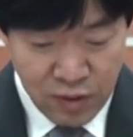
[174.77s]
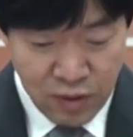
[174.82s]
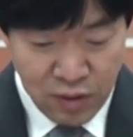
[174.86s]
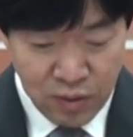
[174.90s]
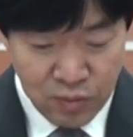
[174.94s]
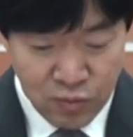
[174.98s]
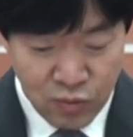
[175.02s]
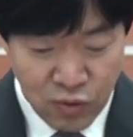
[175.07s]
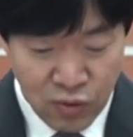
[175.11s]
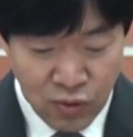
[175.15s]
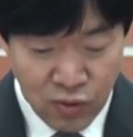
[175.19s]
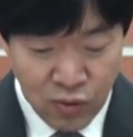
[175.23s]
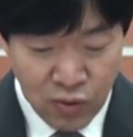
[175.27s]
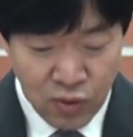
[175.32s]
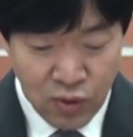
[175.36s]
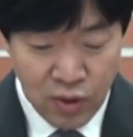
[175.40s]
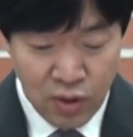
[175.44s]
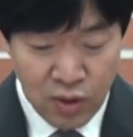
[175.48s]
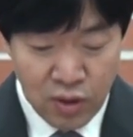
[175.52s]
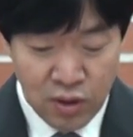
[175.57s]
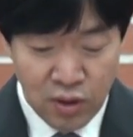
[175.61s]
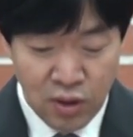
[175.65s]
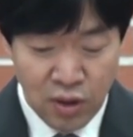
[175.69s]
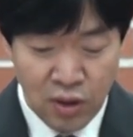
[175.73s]
그러므로
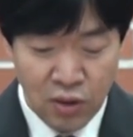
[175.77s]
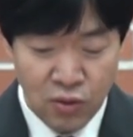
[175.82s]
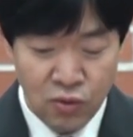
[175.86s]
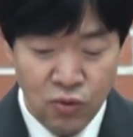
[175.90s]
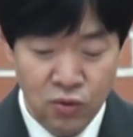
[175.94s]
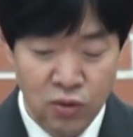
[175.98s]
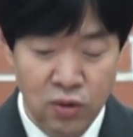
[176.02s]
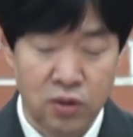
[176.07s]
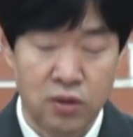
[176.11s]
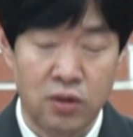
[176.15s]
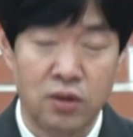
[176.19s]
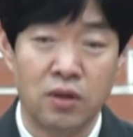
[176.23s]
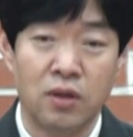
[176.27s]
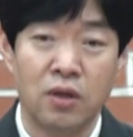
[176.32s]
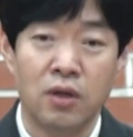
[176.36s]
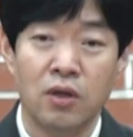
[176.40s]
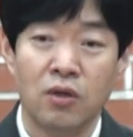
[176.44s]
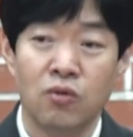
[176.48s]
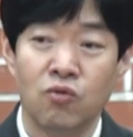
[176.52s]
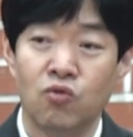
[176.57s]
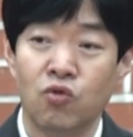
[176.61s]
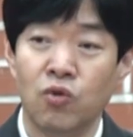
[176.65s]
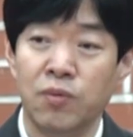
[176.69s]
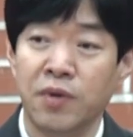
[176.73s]
거룩은
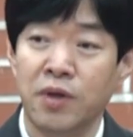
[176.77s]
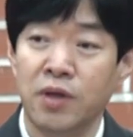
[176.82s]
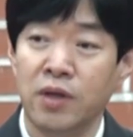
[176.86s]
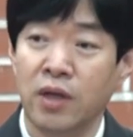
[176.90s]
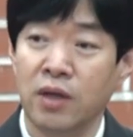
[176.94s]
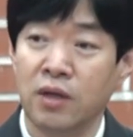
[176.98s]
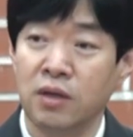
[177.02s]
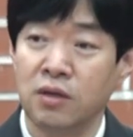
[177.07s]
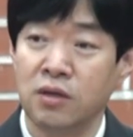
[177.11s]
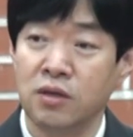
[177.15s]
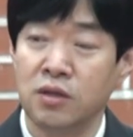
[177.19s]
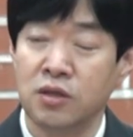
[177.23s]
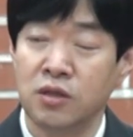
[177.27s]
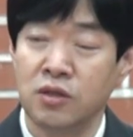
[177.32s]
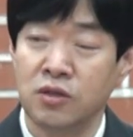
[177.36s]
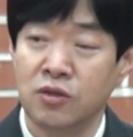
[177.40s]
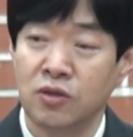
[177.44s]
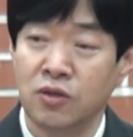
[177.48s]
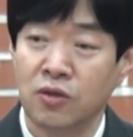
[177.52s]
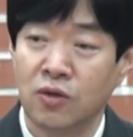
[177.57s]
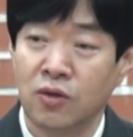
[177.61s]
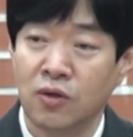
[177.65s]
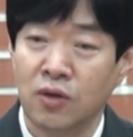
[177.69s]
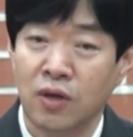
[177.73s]
구별된
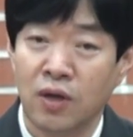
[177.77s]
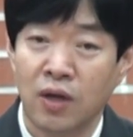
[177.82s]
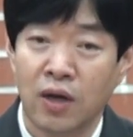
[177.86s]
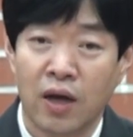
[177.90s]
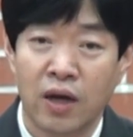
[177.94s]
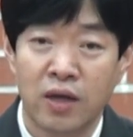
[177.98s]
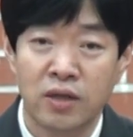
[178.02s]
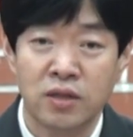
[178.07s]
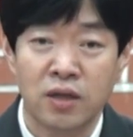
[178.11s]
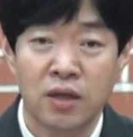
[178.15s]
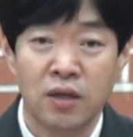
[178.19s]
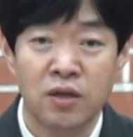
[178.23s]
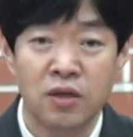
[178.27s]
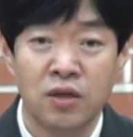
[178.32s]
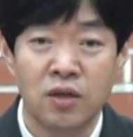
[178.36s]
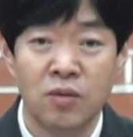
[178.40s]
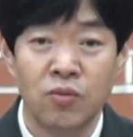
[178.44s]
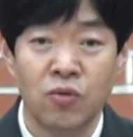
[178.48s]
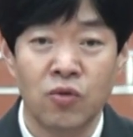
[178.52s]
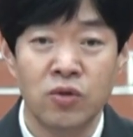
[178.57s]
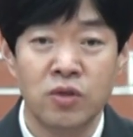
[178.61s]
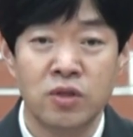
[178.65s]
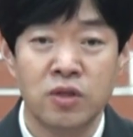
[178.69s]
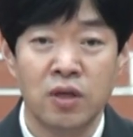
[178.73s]
것이죠. 가장
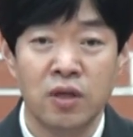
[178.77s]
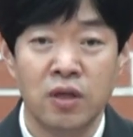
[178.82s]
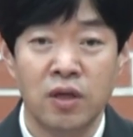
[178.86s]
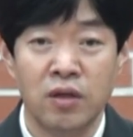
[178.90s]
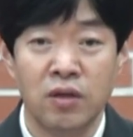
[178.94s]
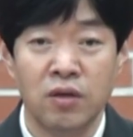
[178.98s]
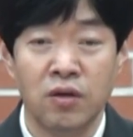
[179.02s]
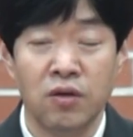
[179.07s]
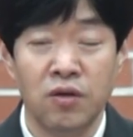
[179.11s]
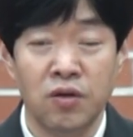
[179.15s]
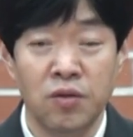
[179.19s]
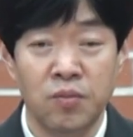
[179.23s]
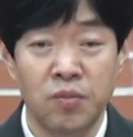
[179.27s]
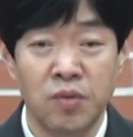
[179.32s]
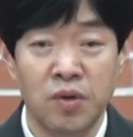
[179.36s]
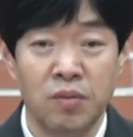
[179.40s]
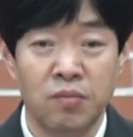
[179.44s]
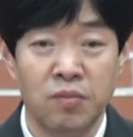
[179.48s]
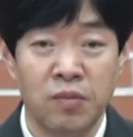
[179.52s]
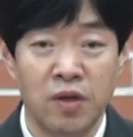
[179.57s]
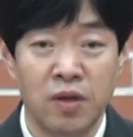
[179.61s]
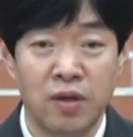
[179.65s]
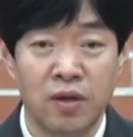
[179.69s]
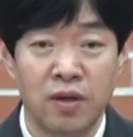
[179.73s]
기본적인
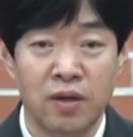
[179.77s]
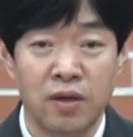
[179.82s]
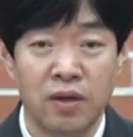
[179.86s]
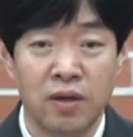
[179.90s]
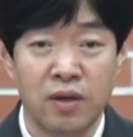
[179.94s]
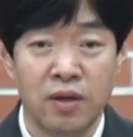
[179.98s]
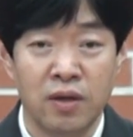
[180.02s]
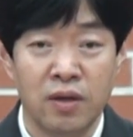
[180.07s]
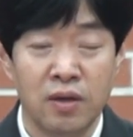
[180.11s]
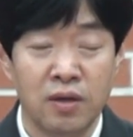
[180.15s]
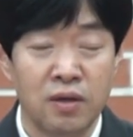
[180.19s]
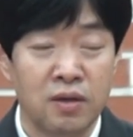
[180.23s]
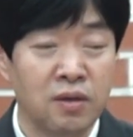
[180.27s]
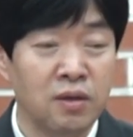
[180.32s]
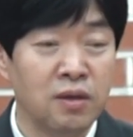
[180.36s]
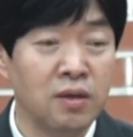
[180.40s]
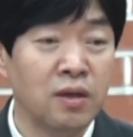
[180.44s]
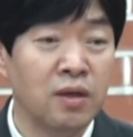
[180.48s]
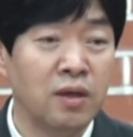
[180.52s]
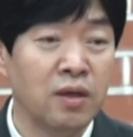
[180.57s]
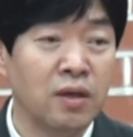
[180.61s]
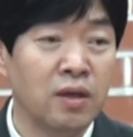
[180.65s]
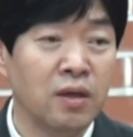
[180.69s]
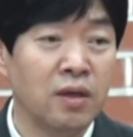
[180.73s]
의미입니다.
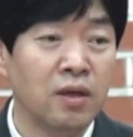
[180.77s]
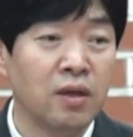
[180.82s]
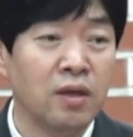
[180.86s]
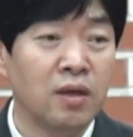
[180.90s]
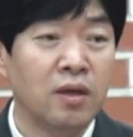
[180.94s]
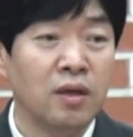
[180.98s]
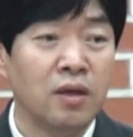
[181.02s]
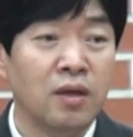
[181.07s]
그런데